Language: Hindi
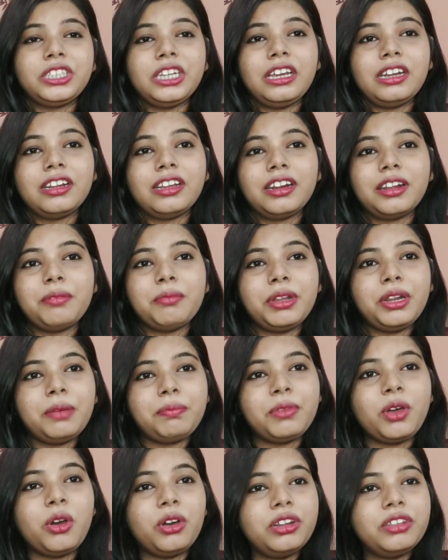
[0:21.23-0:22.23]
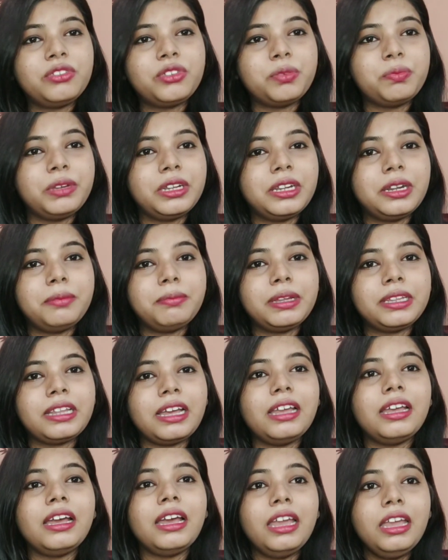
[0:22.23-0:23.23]
शेयर करके मैंने अपना ऑनेस्ट ओपिनियन
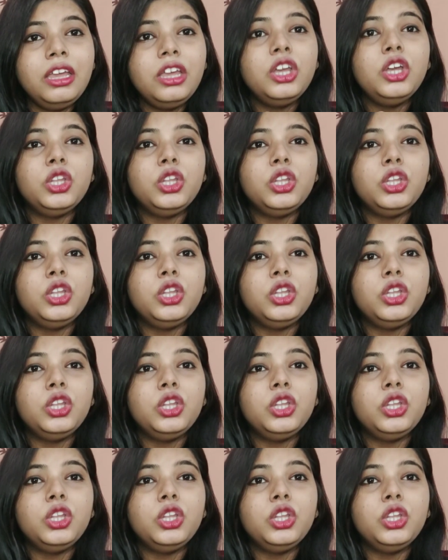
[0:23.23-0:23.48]
बताया है